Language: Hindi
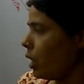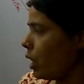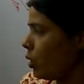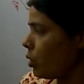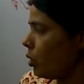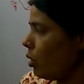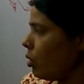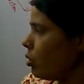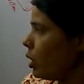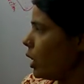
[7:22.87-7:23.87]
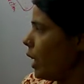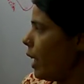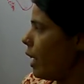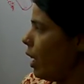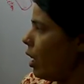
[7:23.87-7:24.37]
ठीक है दोस्तों तो ये
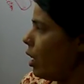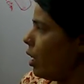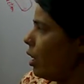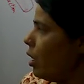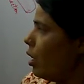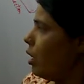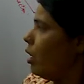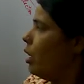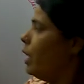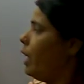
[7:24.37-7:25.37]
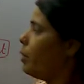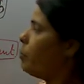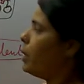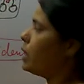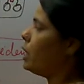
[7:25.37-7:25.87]
है
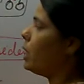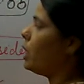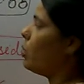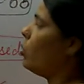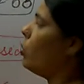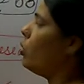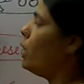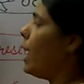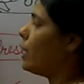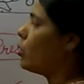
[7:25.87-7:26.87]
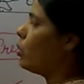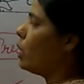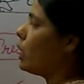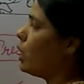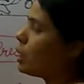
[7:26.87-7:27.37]
एक प्रेसिडेंट क्यों इलेक्ट
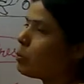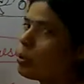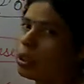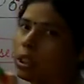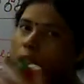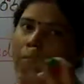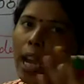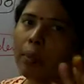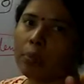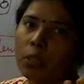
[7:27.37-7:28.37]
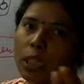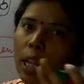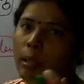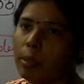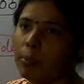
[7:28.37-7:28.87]
होने के लिए सपोज कीजिए आपको
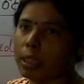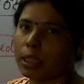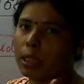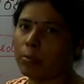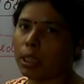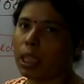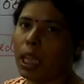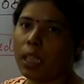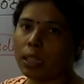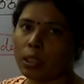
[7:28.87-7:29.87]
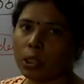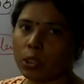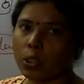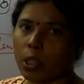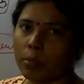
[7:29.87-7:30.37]
या हमें प्रेसिडेंट बनना है
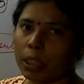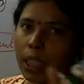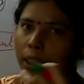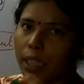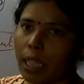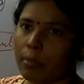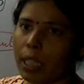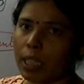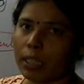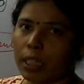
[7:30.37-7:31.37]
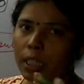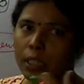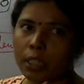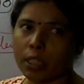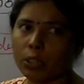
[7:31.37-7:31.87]
तो हमें क्या क्या हमारे
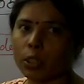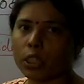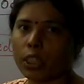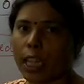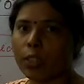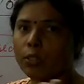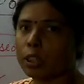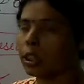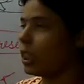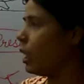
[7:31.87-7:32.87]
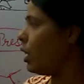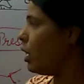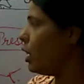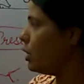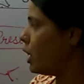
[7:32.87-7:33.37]
अंदर योग्यताएं होनी चाहिए
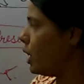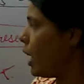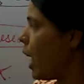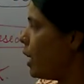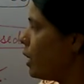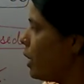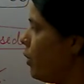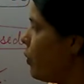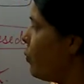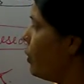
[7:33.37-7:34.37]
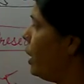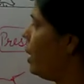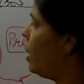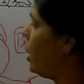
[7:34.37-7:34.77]
चलिए आर्टिकल फिफ्टी